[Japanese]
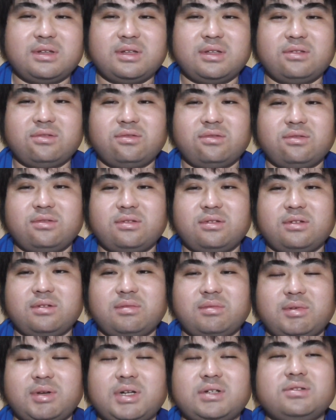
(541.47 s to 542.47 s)
あの、
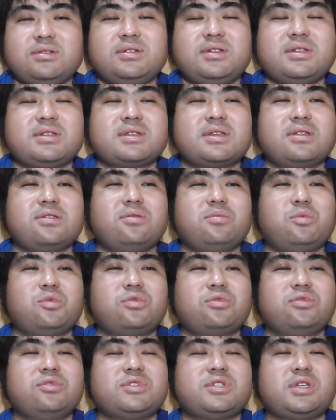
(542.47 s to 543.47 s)
あるんですけど、
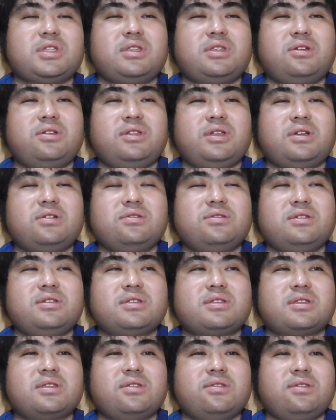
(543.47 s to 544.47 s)
僕のチャンネルにあるんですけ